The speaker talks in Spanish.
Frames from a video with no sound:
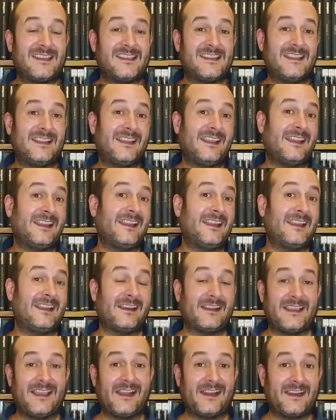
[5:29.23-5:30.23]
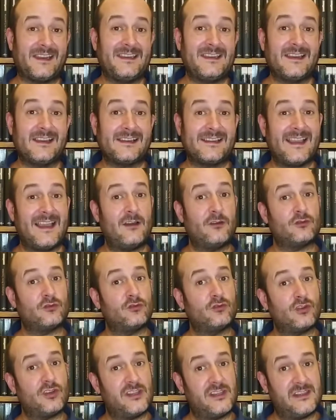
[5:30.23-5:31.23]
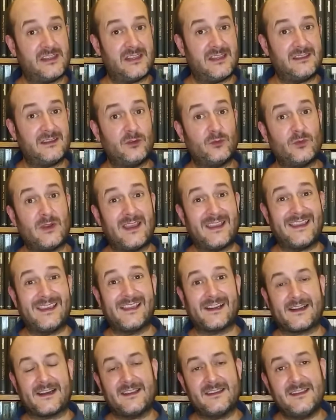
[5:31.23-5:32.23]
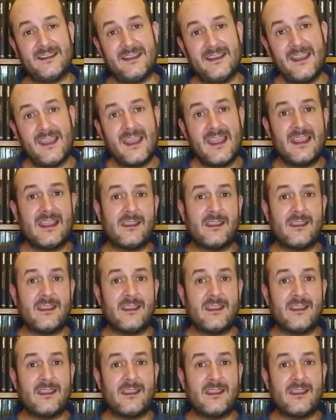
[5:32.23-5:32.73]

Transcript: se que reine el caos, ¿no? Que se ate una guerra allí.